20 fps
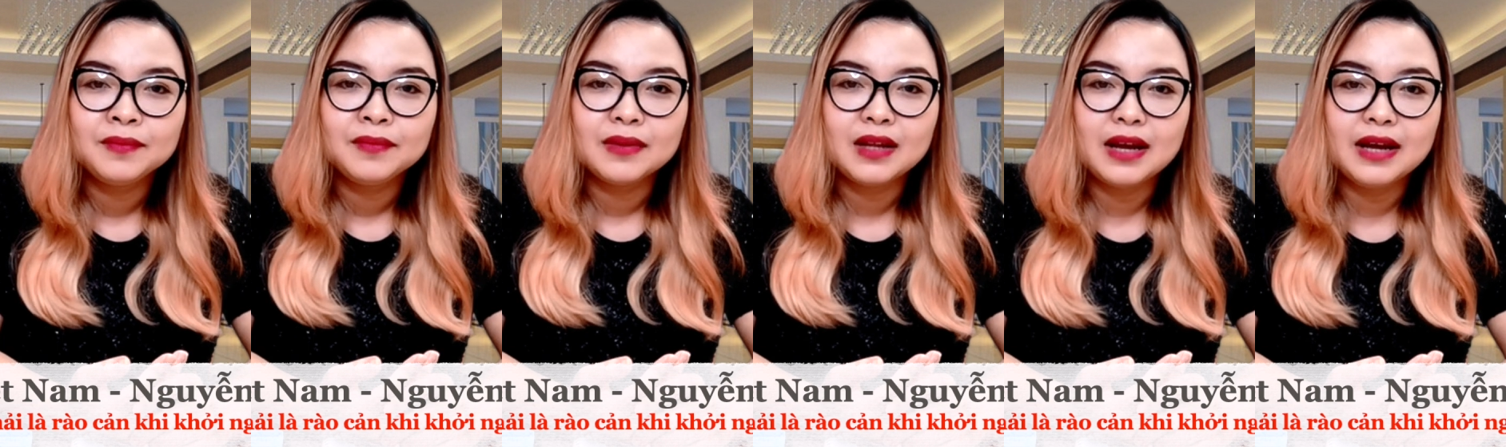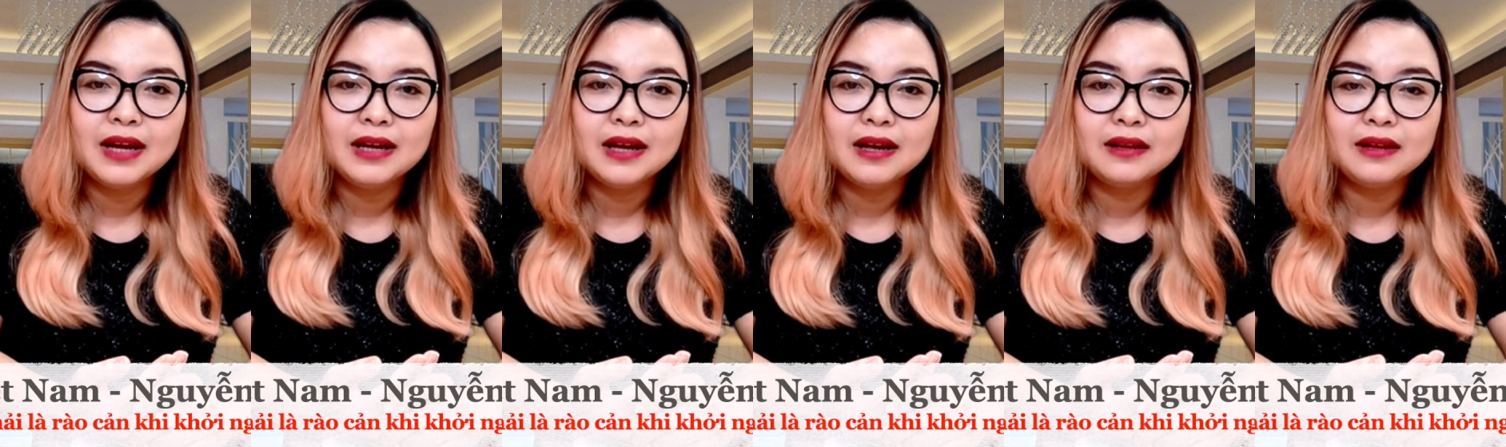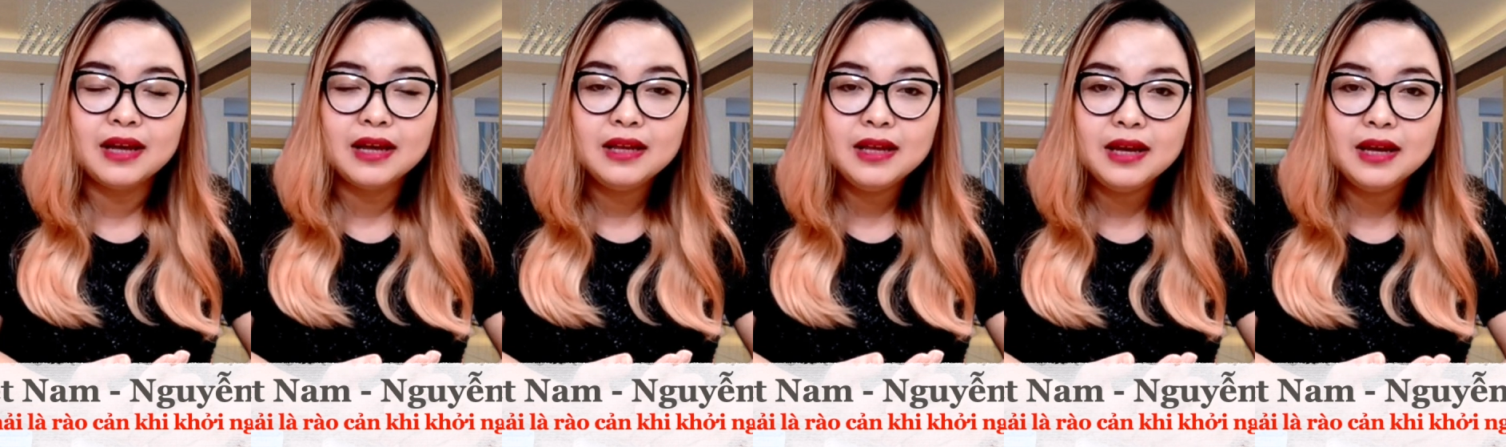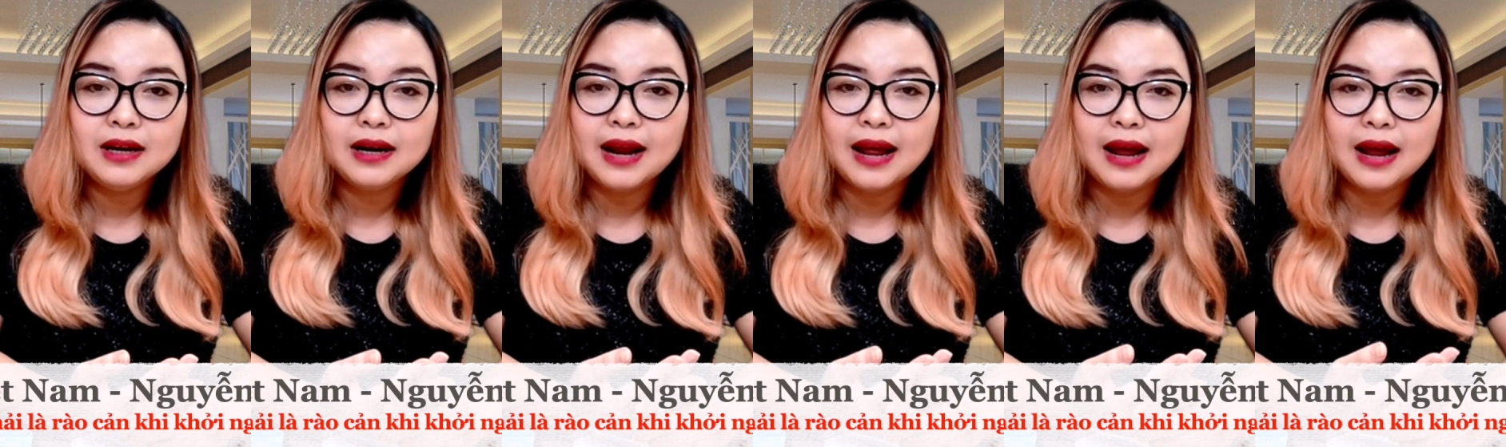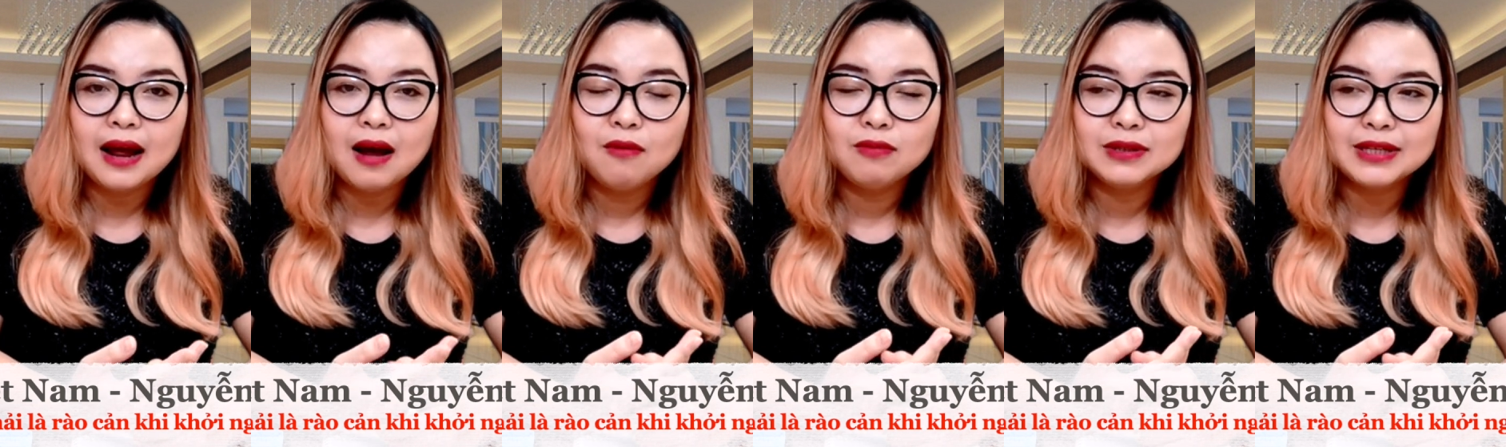thì à, dĩ nhiên
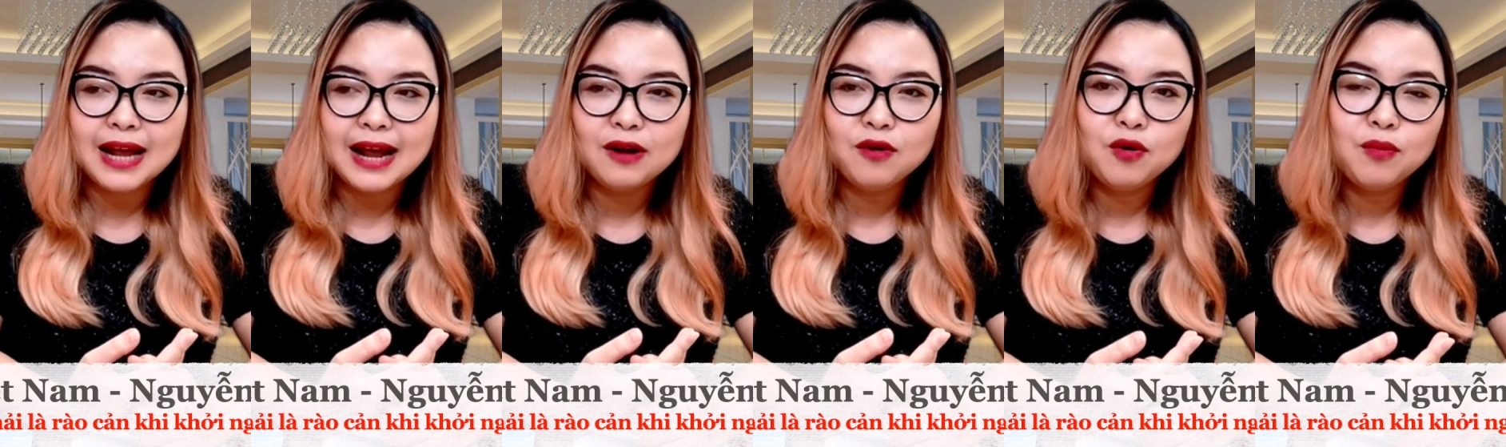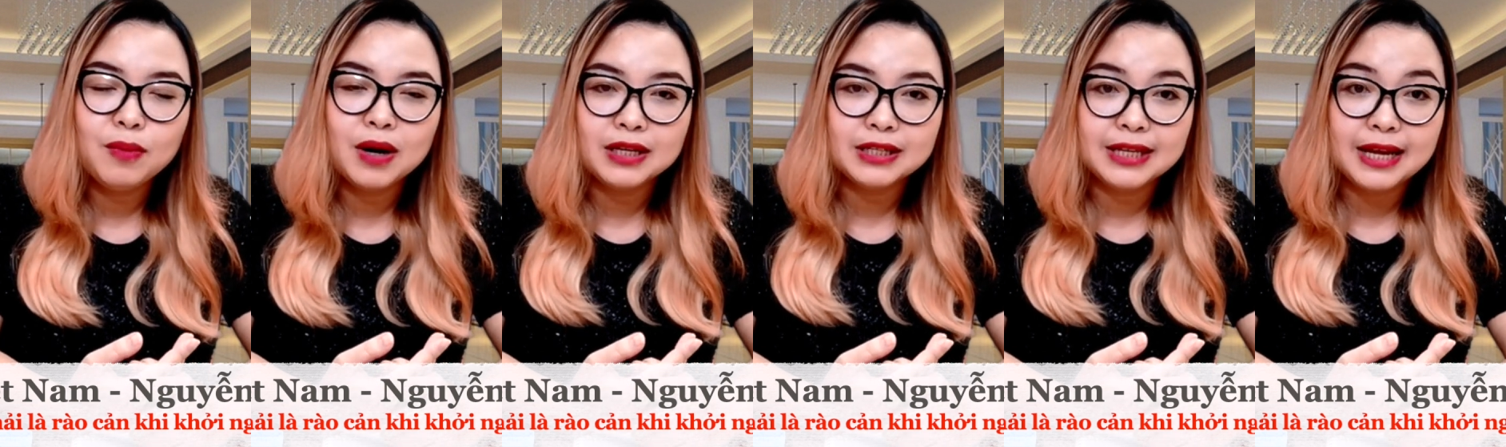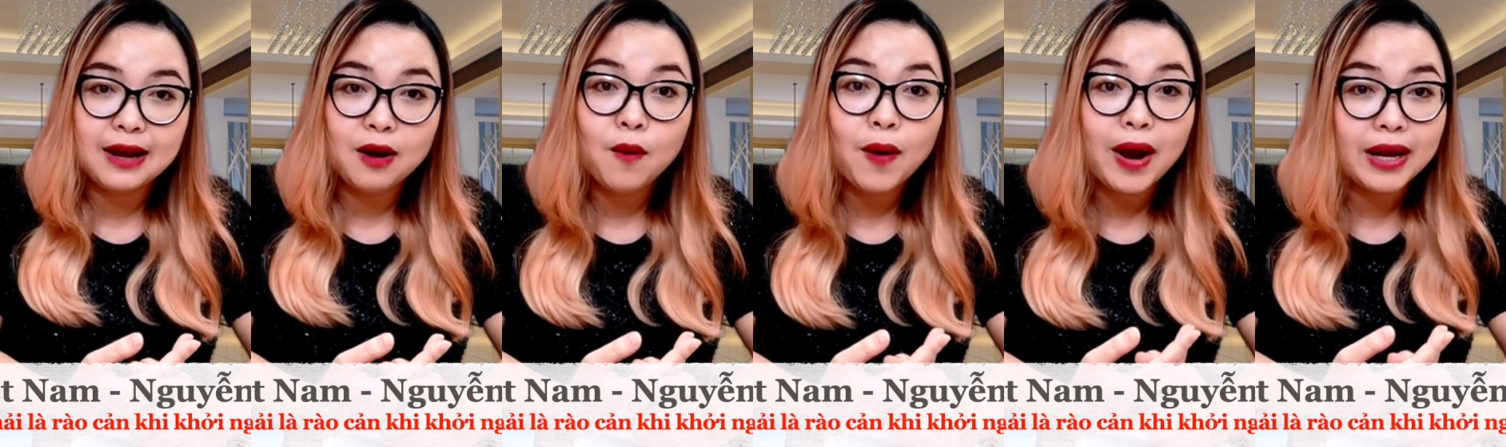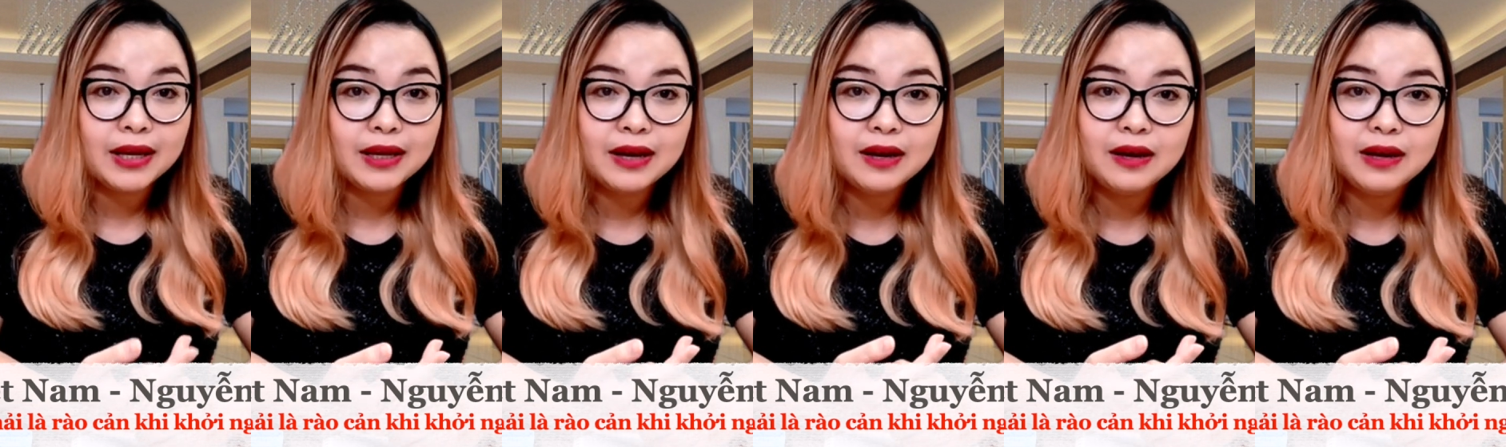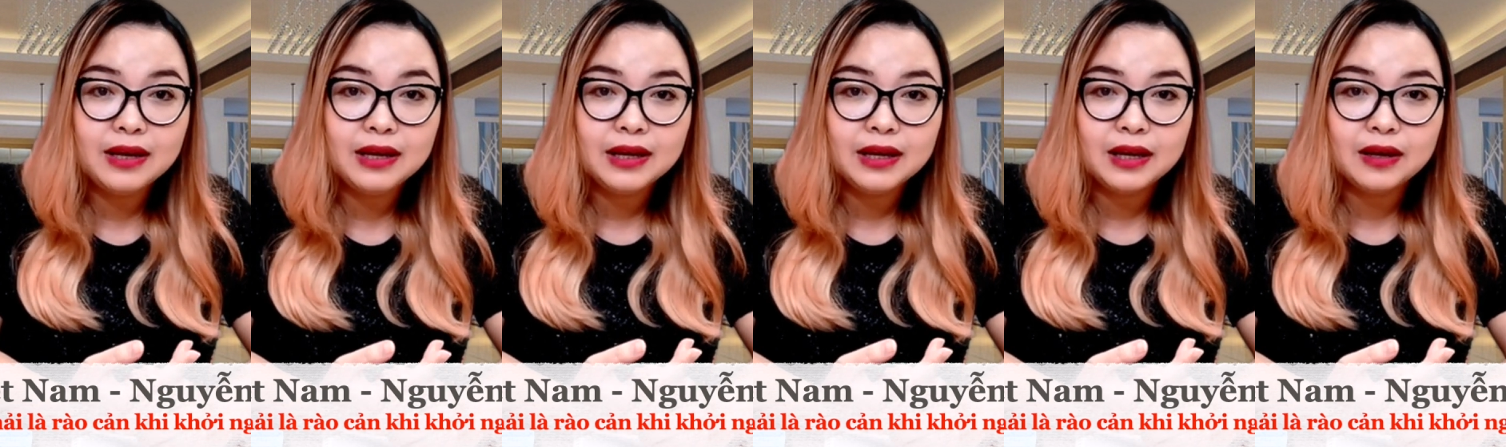là ông xã của mình sẽ hoài nghi